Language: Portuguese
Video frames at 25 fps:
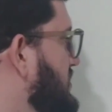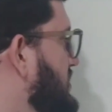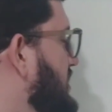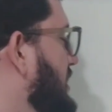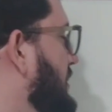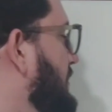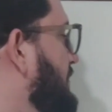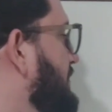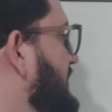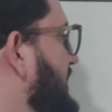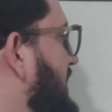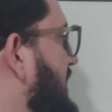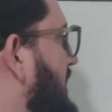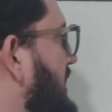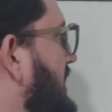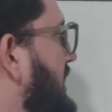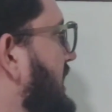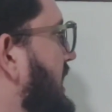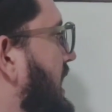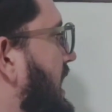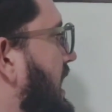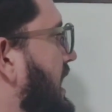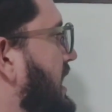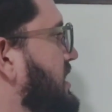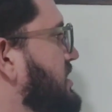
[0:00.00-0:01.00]
ser
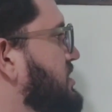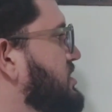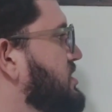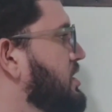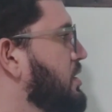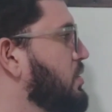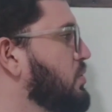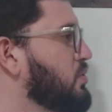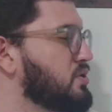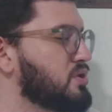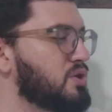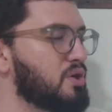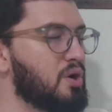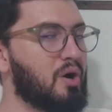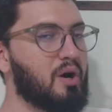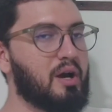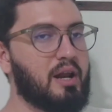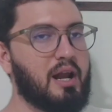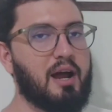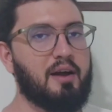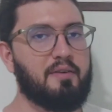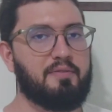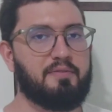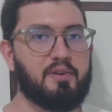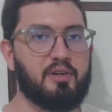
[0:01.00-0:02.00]
a região
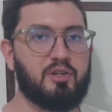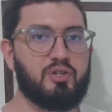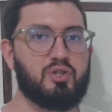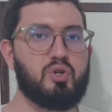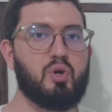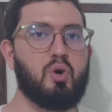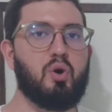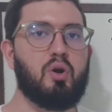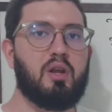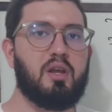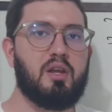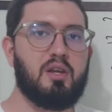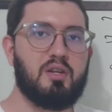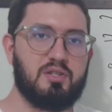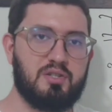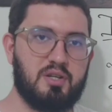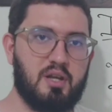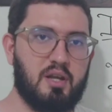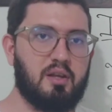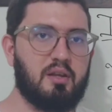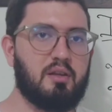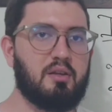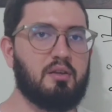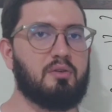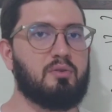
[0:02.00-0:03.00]
geográfica de
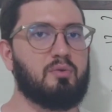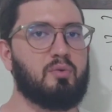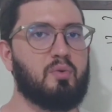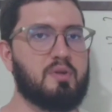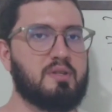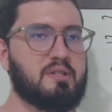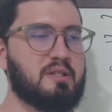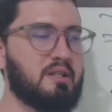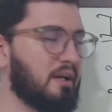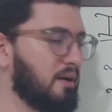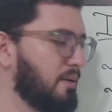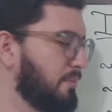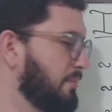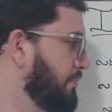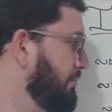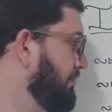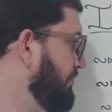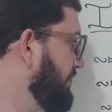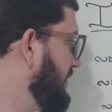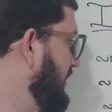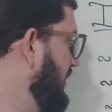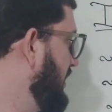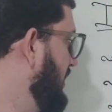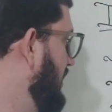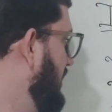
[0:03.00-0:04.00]
origem do Islã,
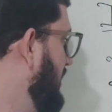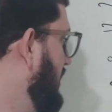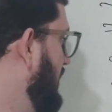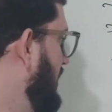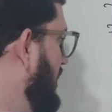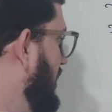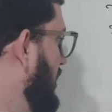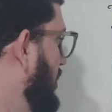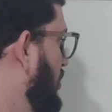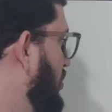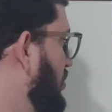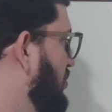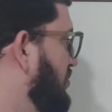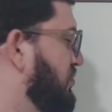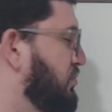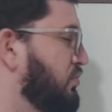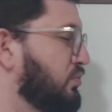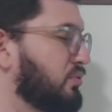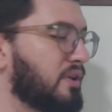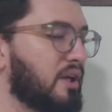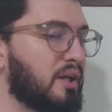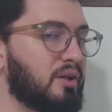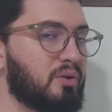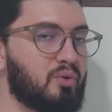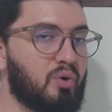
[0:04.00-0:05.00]
o
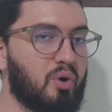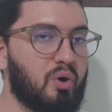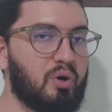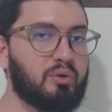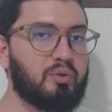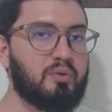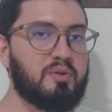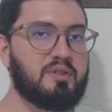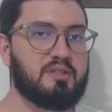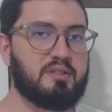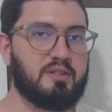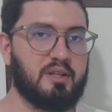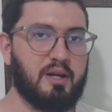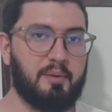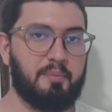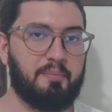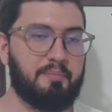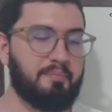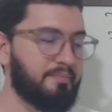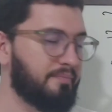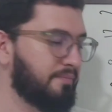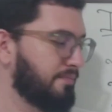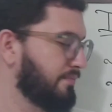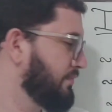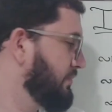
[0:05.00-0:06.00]
fundador do
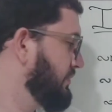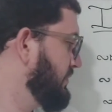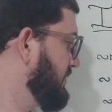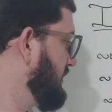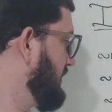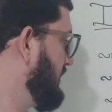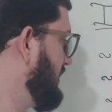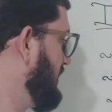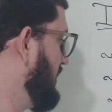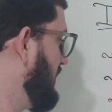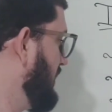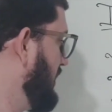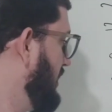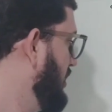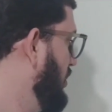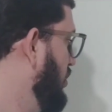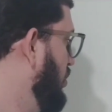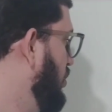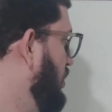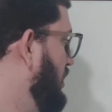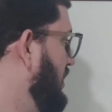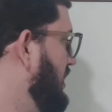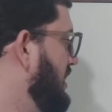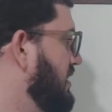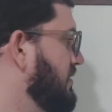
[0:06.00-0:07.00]
Islã,
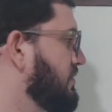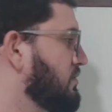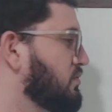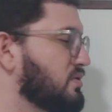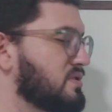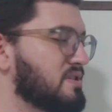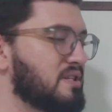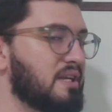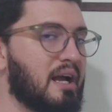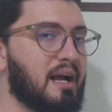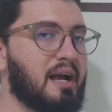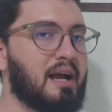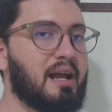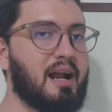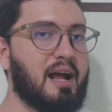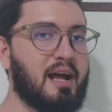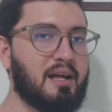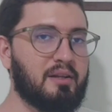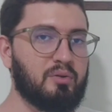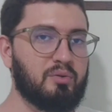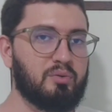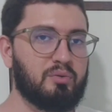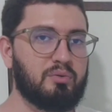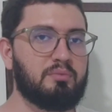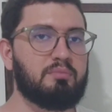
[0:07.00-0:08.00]
o livro
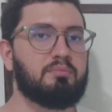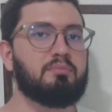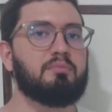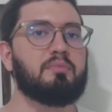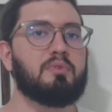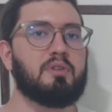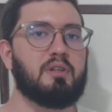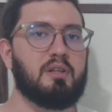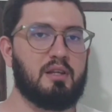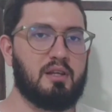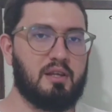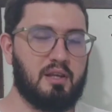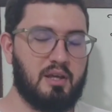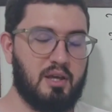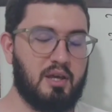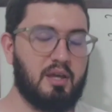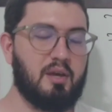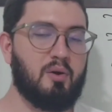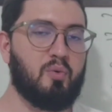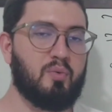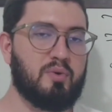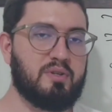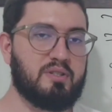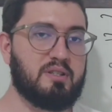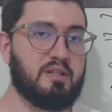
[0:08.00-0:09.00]
sagrado
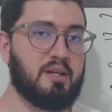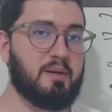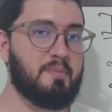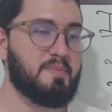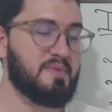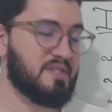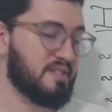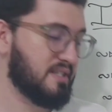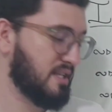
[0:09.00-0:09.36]
que o Islã